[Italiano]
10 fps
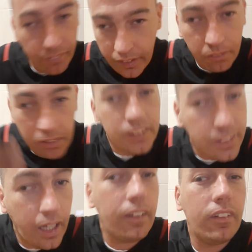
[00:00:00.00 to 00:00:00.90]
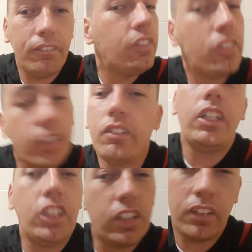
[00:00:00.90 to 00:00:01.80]
Perché quest'anno bisogna
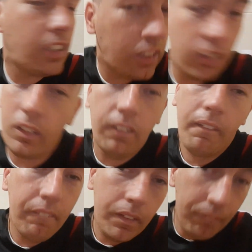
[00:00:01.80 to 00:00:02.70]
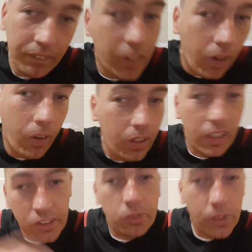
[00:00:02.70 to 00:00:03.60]
vincere, perché se no Pioli
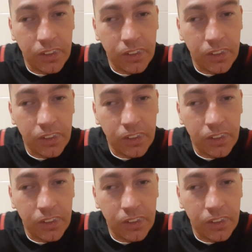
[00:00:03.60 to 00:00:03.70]
e il suo